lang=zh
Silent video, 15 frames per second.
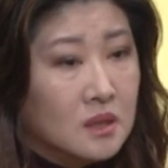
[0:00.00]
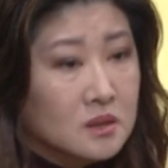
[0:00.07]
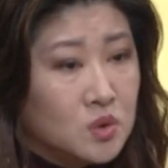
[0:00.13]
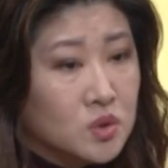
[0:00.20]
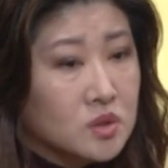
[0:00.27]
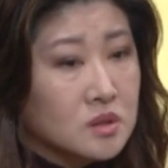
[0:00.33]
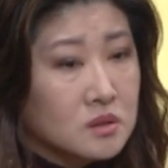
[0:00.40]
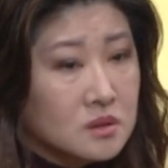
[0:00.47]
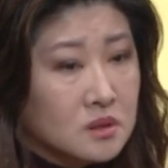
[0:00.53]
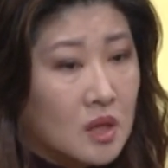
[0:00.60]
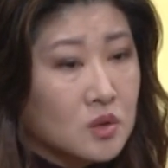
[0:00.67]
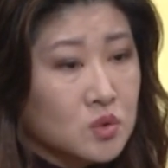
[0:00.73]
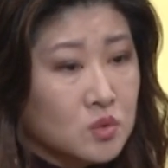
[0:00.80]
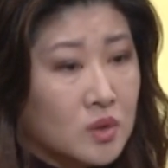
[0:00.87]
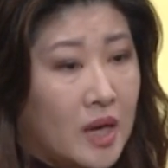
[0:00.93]
就是
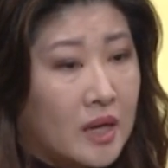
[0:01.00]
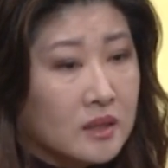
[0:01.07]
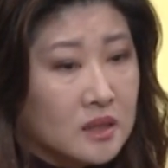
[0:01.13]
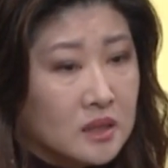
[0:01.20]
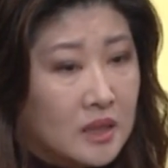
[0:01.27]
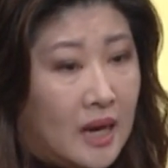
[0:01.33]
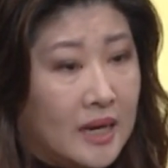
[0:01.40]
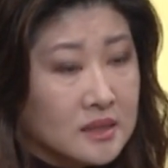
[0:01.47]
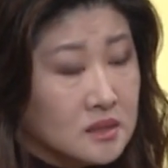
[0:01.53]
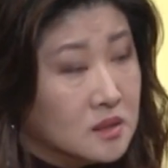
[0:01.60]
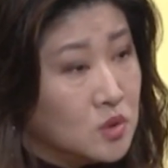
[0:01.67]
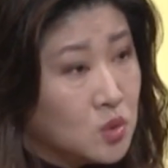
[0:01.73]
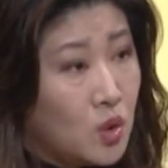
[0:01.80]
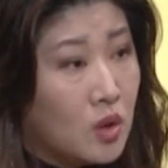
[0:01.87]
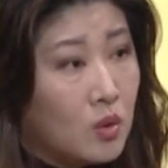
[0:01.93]
告诉他你的孩子
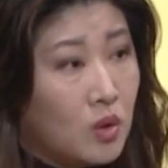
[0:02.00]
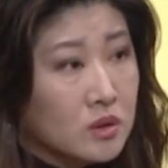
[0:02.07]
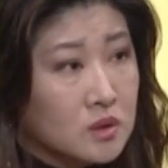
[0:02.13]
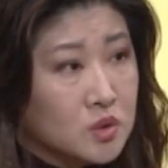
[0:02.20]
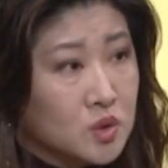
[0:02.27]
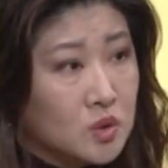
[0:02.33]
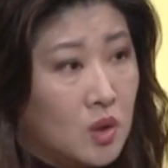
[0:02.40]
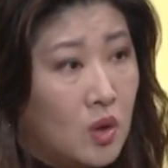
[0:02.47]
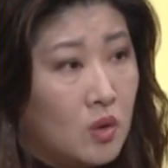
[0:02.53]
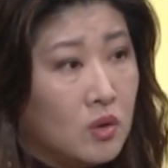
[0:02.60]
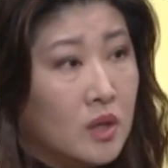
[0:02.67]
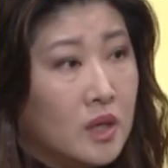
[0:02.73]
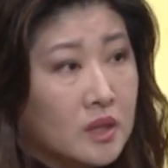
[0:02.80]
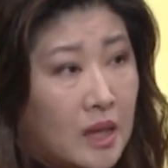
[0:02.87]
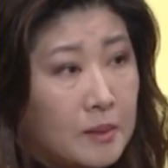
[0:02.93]
的状况的时候，
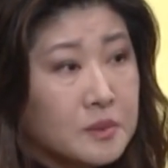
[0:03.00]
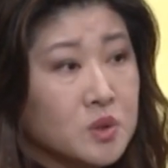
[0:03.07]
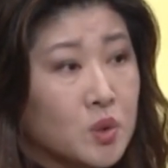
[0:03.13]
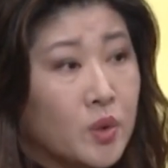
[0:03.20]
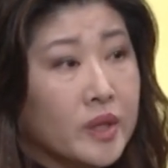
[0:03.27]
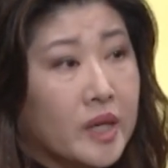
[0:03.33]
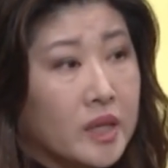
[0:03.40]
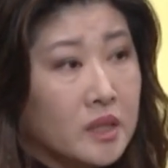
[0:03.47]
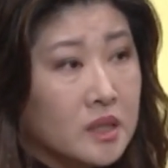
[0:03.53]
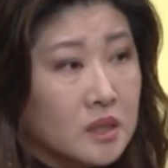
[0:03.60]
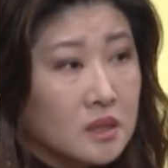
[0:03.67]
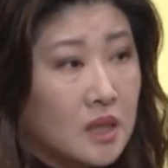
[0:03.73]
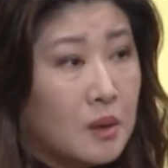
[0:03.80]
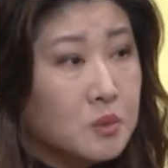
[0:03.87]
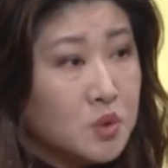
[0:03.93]
他们就会
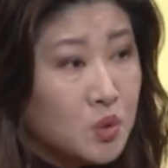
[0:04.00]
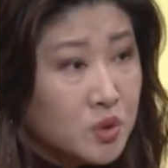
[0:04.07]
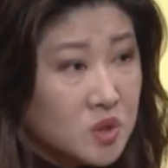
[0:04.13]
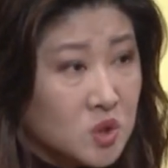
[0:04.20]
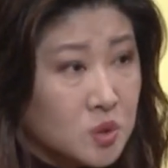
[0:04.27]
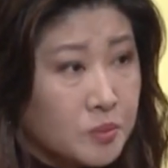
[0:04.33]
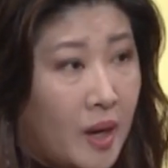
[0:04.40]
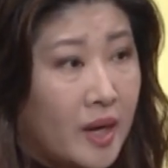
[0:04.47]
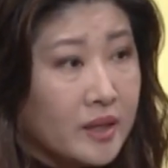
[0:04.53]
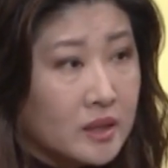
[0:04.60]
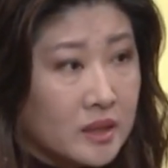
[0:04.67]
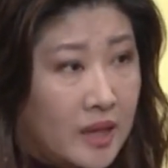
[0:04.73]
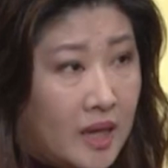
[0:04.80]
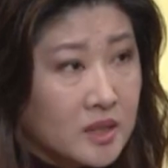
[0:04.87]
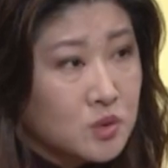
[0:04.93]
指派一个
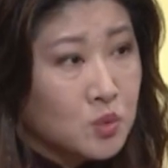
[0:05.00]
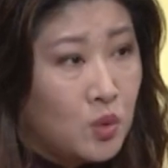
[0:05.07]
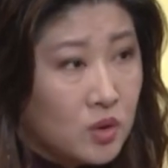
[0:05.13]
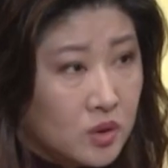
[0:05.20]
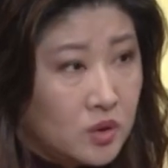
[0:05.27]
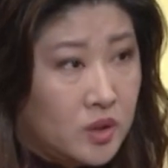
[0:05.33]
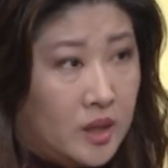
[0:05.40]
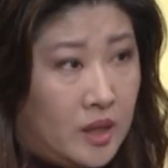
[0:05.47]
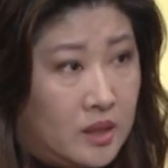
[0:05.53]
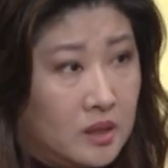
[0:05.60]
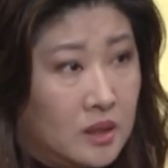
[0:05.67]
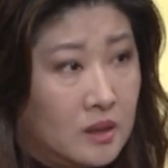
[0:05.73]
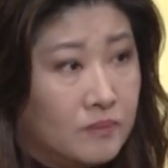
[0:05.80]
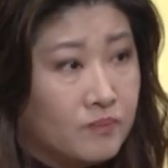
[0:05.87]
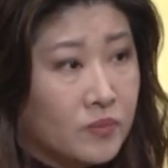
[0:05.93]
case worker 给
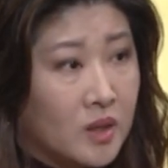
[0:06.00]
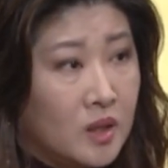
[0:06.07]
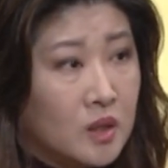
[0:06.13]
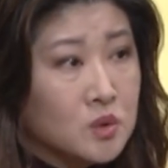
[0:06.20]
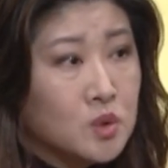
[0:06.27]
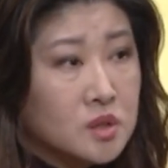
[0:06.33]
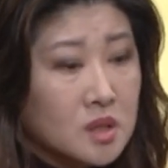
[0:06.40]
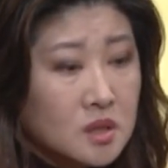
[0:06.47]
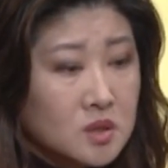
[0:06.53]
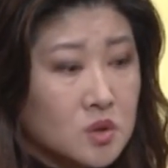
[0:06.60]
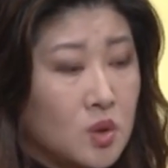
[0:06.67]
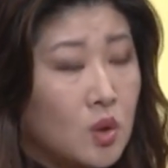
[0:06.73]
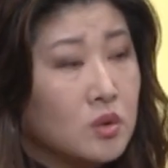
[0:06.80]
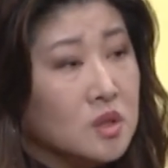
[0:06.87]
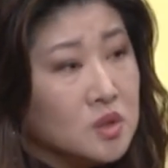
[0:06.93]
你，所以这个时
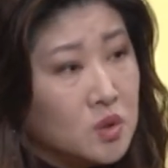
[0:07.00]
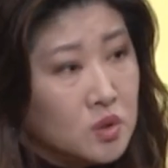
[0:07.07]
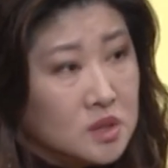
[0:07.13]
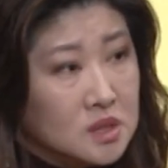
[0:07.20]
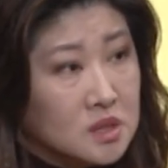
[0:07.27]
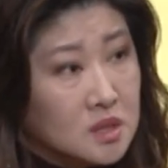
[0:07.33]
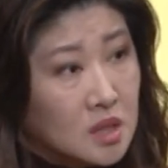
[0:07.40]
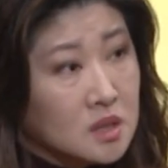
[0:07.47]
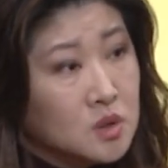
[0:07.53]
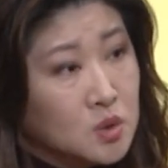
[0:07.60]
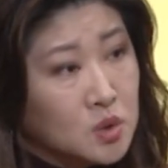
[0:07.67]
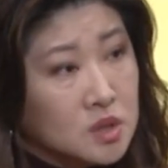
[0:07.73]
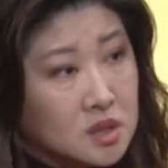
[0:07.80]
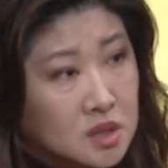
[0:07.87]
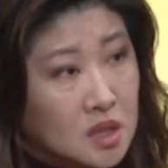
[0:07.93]
候你就已经
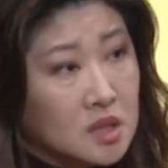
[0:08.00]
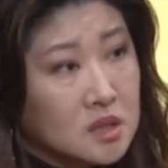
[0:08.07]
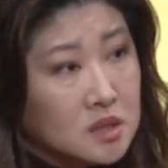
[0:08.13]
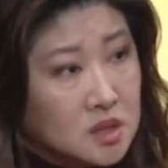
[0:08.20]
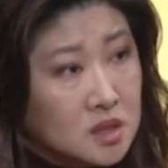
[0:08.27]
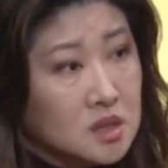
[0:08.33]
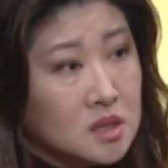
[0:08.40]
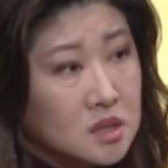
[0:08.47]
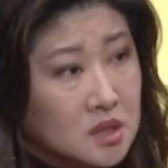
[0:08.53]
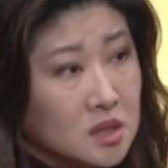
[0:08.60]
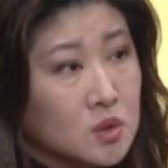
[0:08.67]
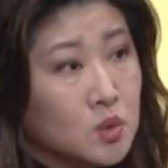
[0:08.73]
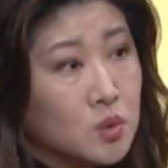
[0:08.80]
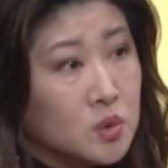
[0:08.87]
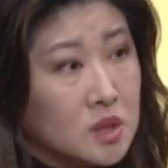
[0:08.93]
正式
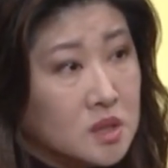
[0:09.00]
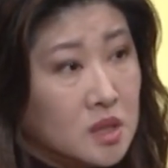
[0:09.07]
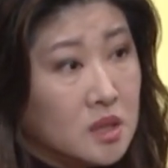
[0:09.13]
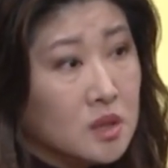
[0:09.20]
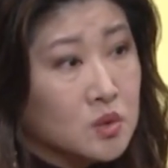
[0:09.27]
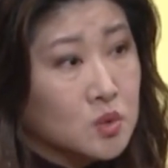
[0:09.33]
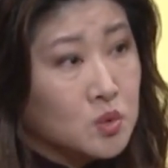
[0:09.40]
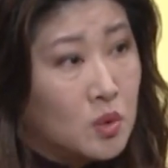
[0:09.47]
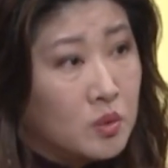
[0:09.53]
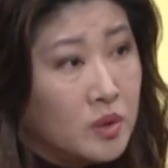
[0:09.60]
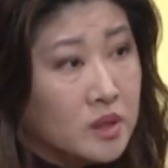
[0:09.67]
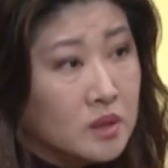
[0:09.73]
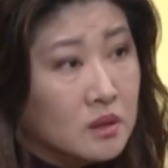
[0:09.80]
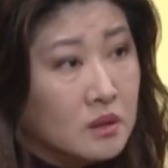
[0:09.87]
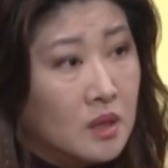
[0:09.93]
进入的这个所谓
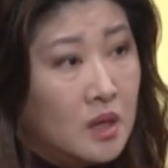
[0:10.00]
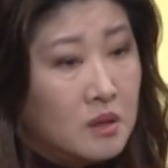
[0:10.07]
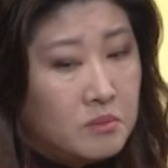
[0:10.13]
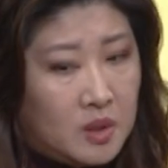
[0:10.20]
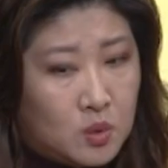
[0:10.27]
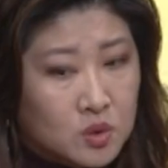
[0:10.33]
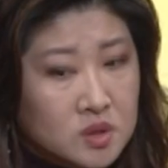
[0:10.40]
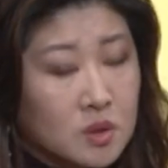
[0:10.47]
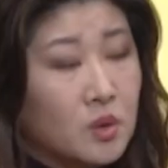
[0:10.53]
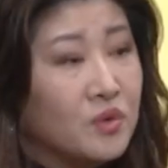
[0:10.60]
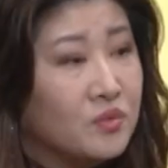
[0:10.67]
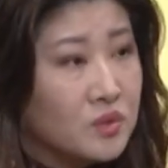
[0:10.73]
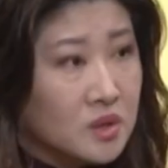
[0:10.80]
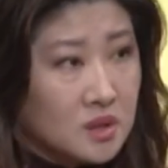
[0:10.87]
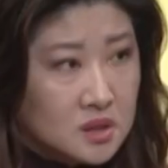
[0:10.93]
的美国社会
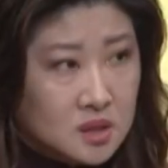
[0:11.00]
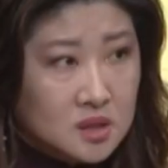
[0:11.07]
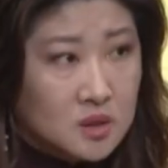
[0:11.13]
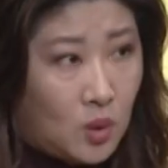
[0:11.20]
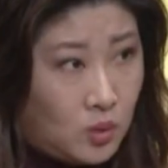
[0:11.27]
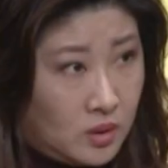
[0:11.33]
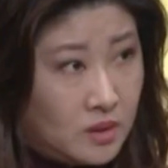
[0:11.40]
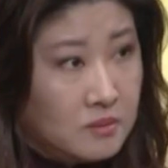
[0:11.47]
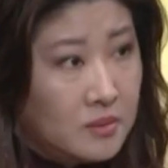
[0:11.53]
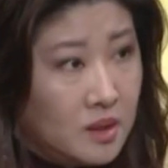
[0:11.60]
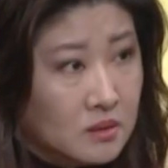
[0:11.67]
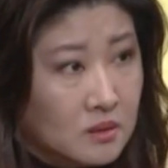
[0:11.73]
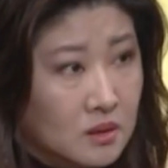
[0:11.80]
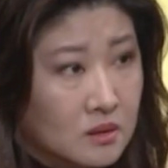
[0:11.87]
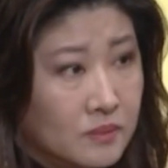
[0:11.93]
福利的系统里
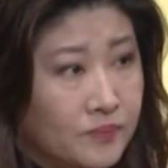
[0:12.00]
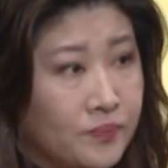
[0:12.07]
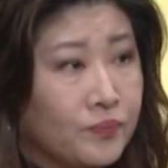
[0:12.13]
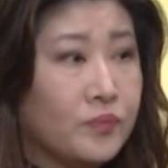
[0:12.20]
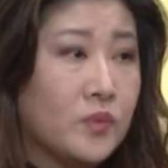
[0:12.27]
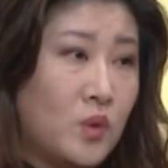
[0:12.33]
面了。哇，